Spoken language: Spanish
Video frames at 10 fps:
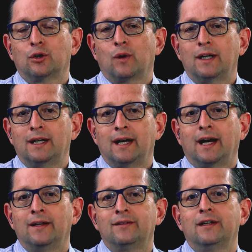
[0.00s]
¿Cuáles
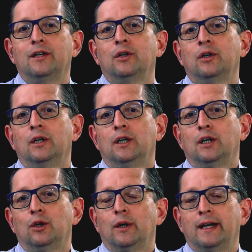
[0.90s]
han sido
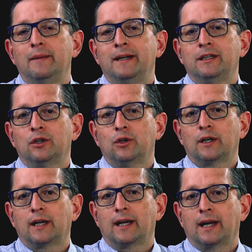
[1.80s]
los elementos
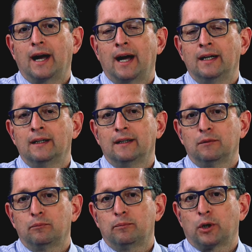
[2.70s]
que han
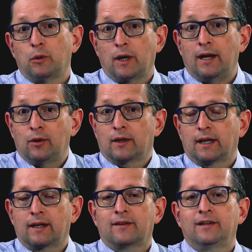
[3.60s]
provocado
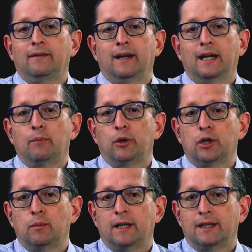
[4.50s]
que reciban el
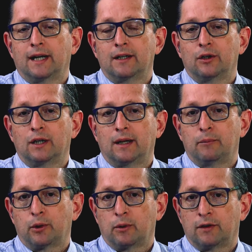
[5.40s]
apoyo maritario de la
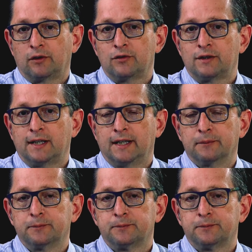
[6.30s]
población chilena?